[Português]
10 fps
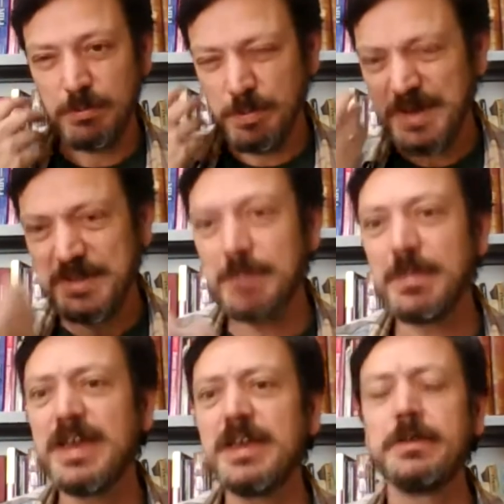do
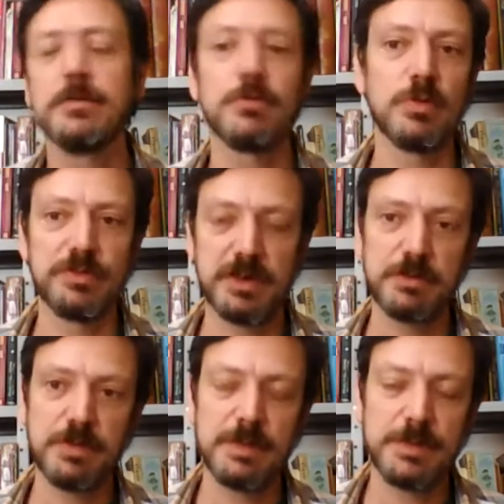pensamento como
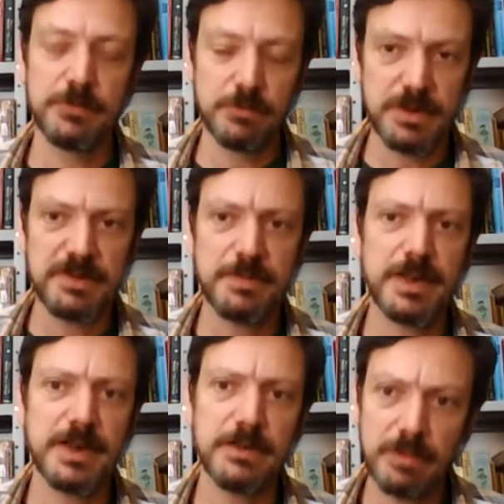sendo um elemento do
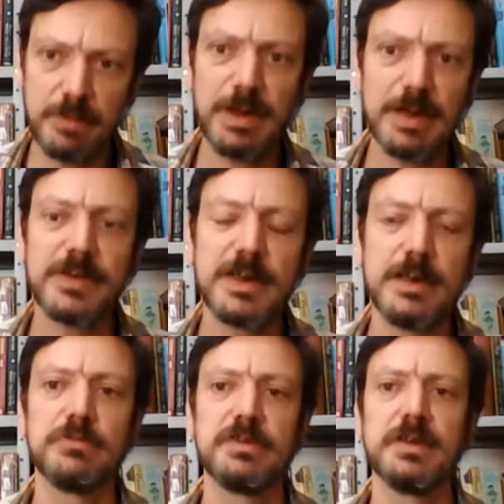conhecimento, a palavra que
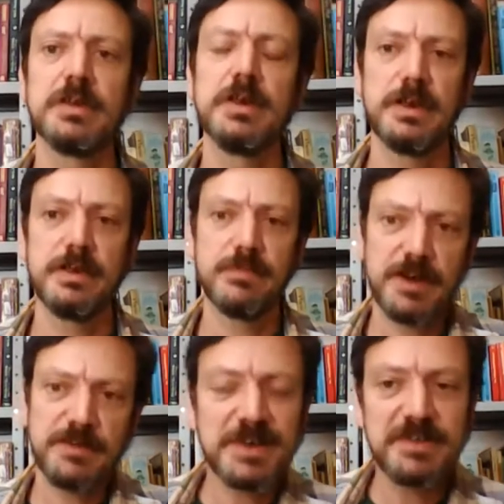ele usa em
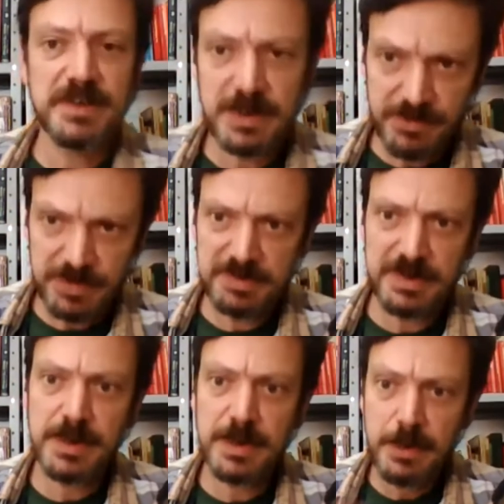várias passagens
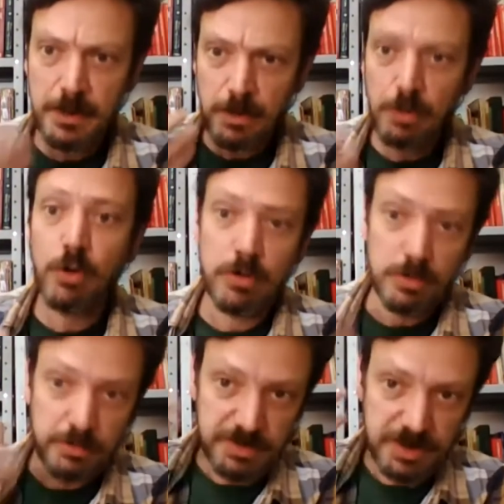é
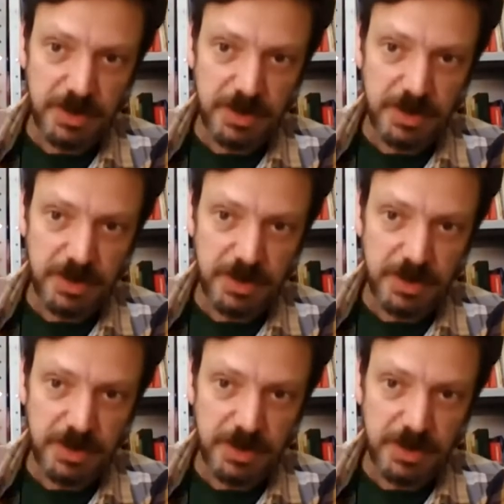logos, né?